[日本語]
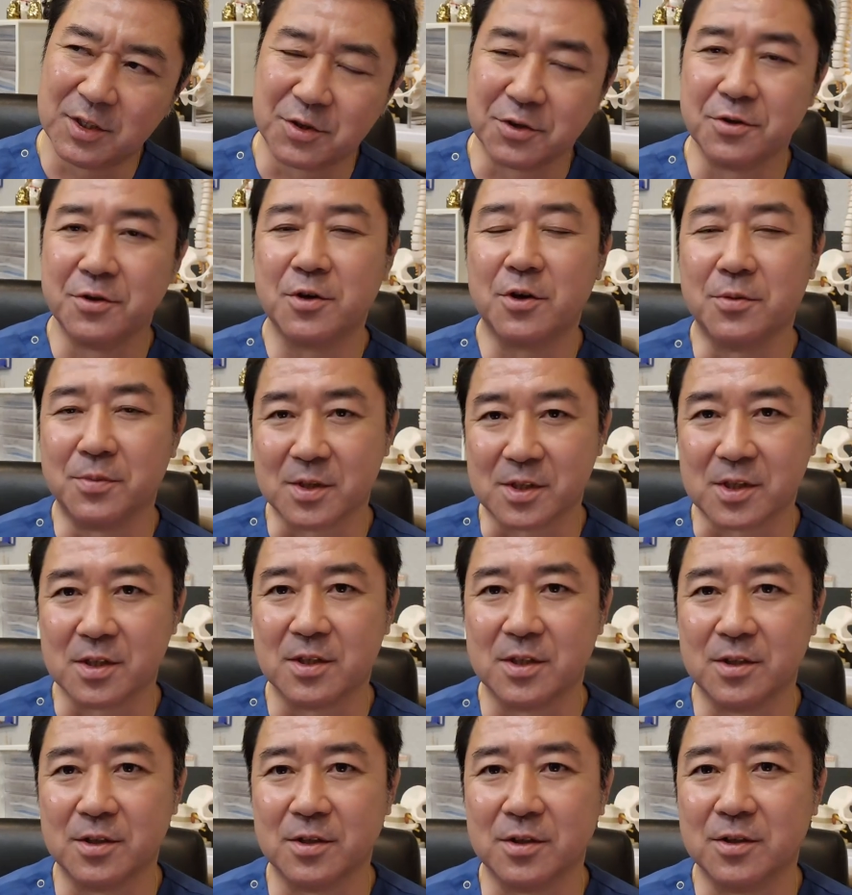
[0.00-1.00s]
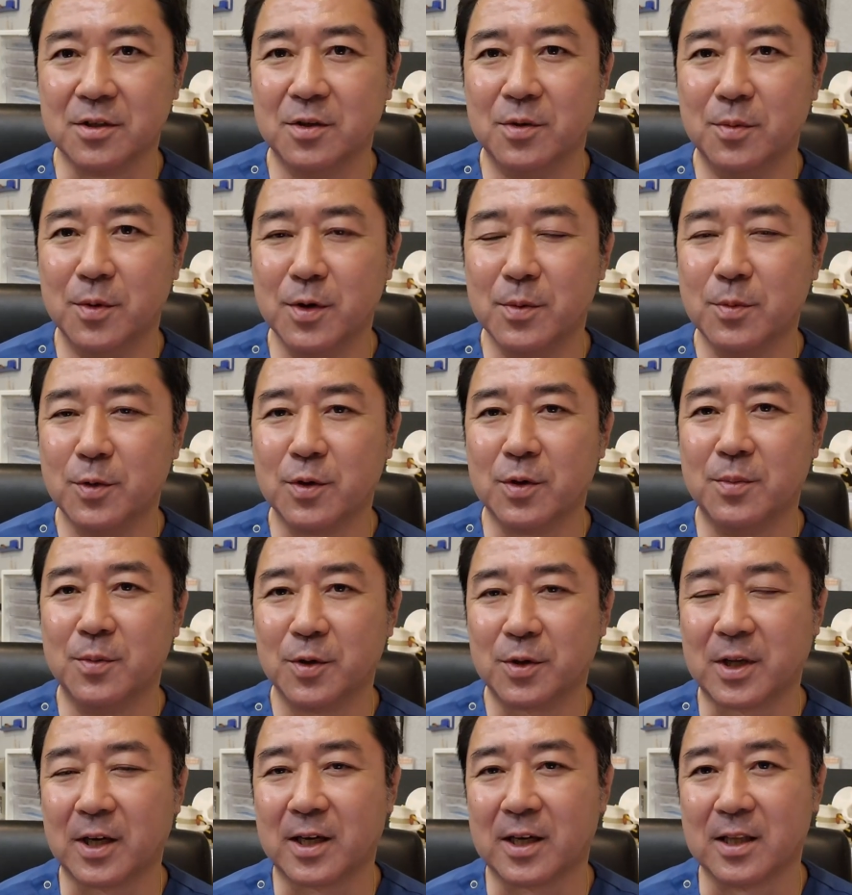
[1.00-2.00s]
重量物、重いものを
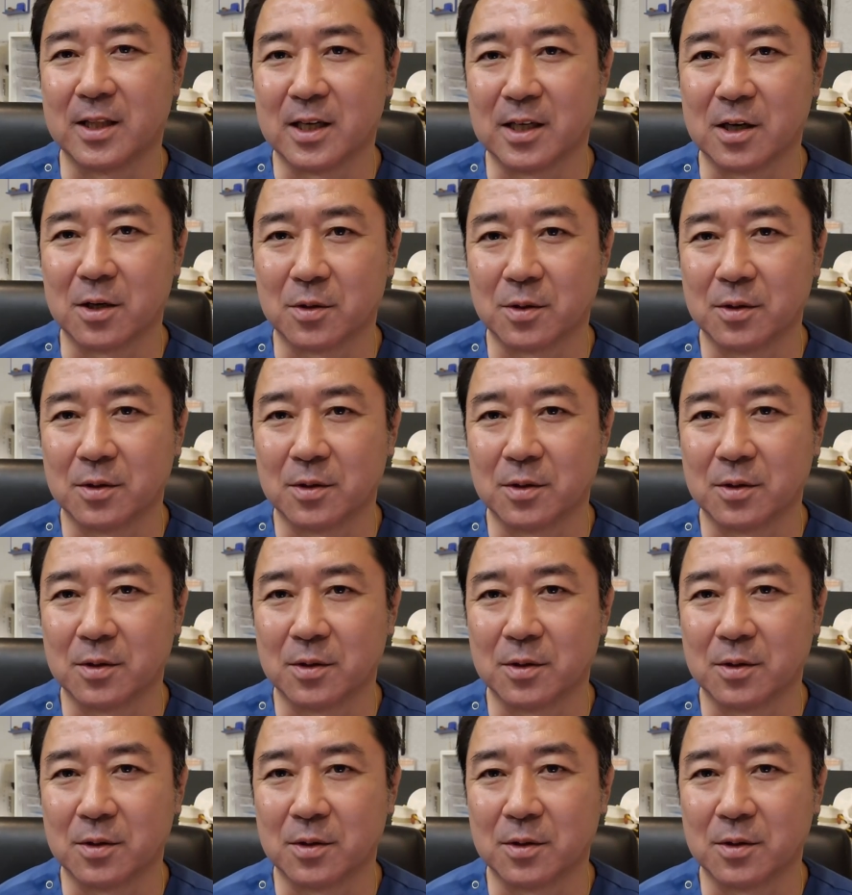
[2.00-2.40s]
持ってからなんか、